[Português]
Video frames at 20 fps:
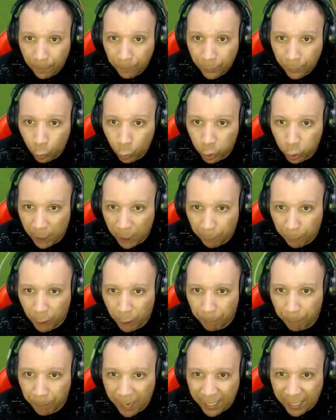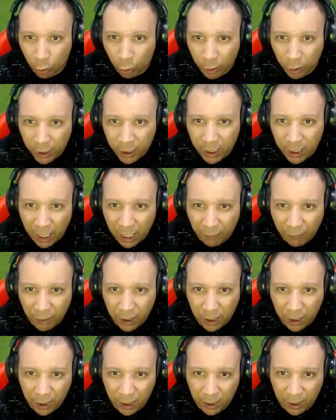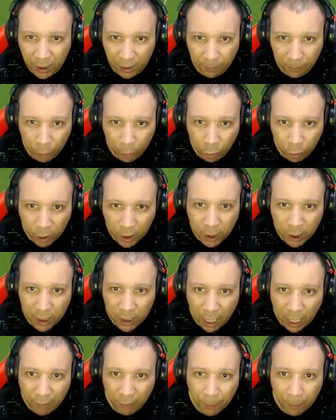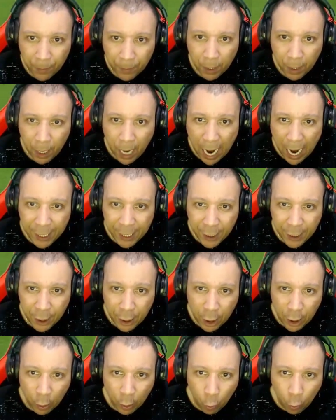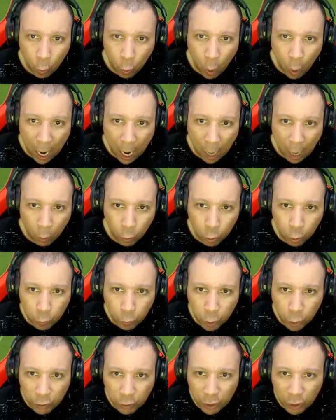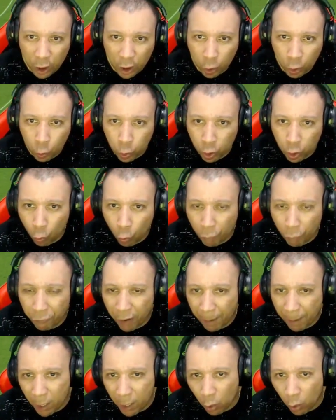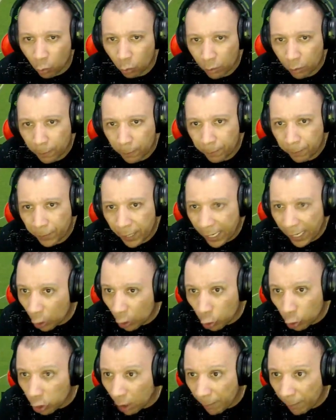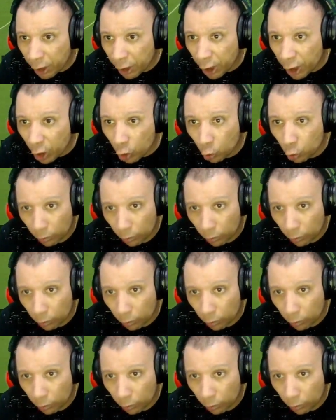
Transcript: Nos tempos de PES, eu nem tentava isso aqui, cara. Eu nem tentava. Aí, eu, eh, um dos motivos da discussão com o Fabião era justamente isso,